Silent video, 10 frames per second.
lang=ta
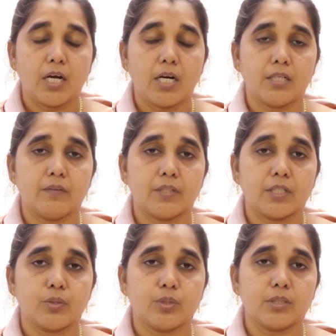ஆண்டவரை
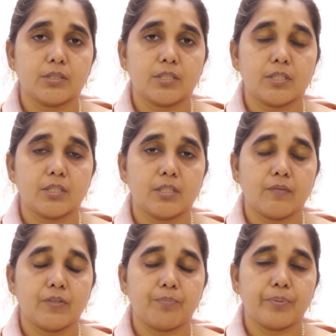குறித்து
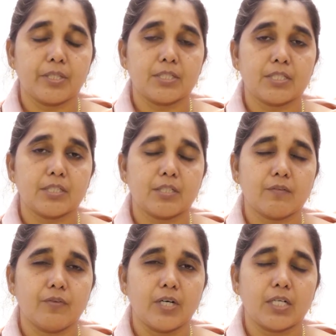அவன் பேசுகிற
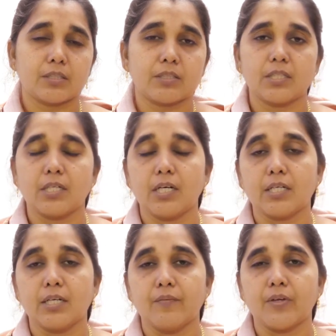வார்த்தையிலே
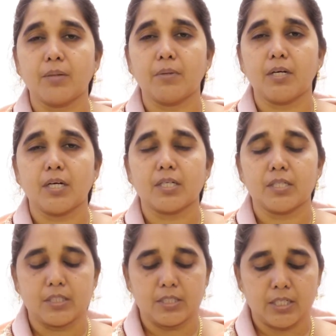கவனமாக
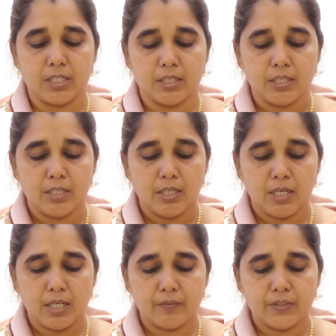இருக்கிறான்
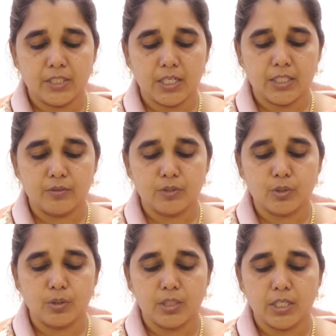ஆகவே தான் ஆண்டவர்
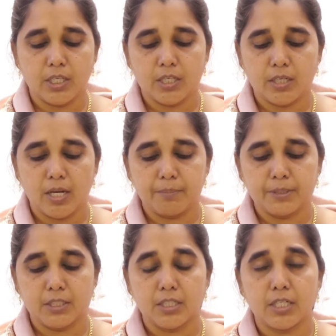சொல்லுகிறார்
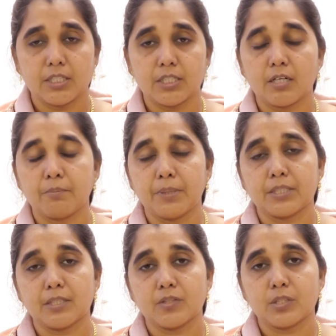நாற்பத்தி ரெண்டு அதிகாரம்
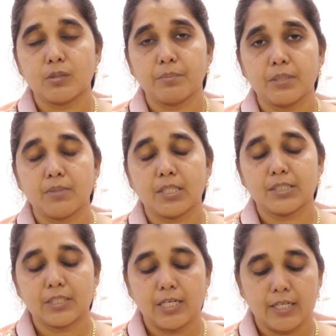பத்தாம் வசனம்
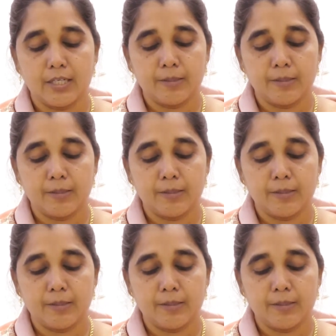பின்பாகத்தில்